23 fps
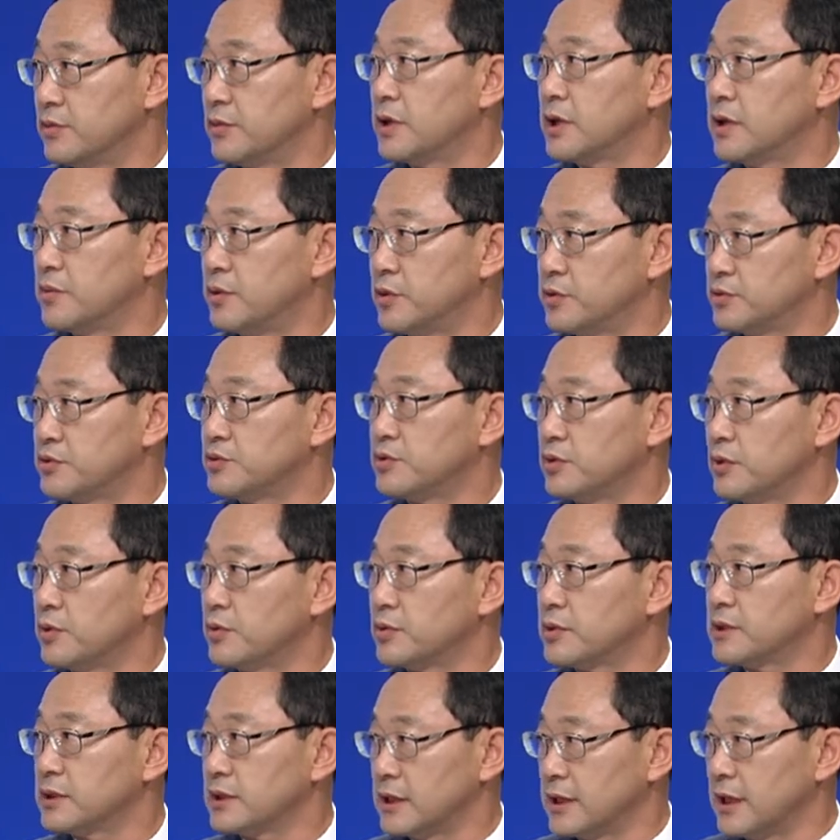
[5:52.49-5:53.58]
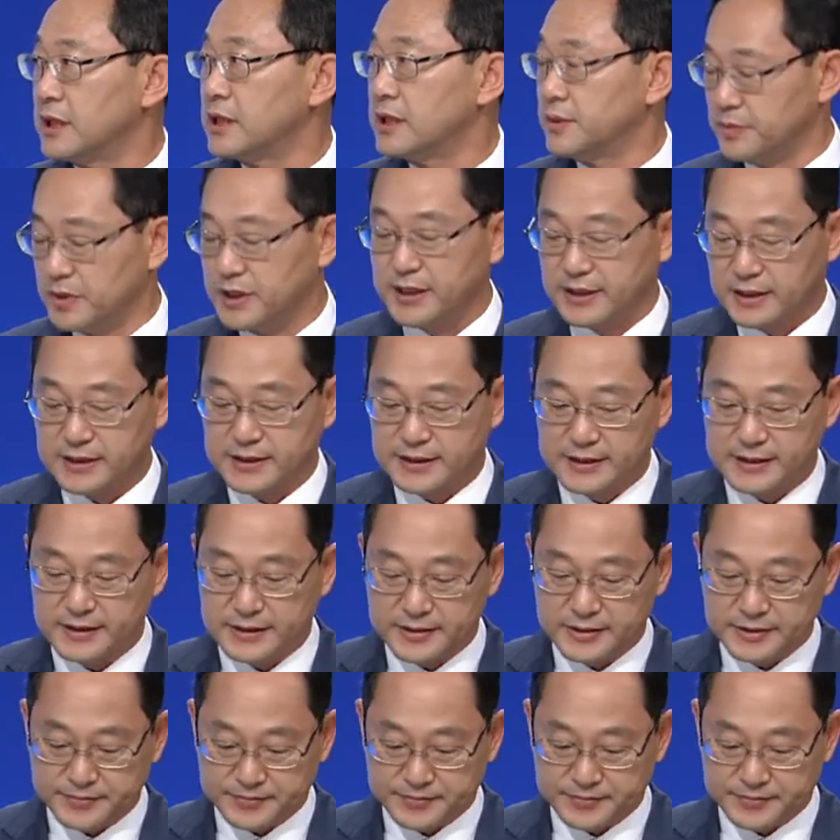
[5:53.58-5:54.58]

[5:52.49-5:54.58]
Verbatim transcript: 효과를 볼 수 있도록 이렇게 하려니다 네.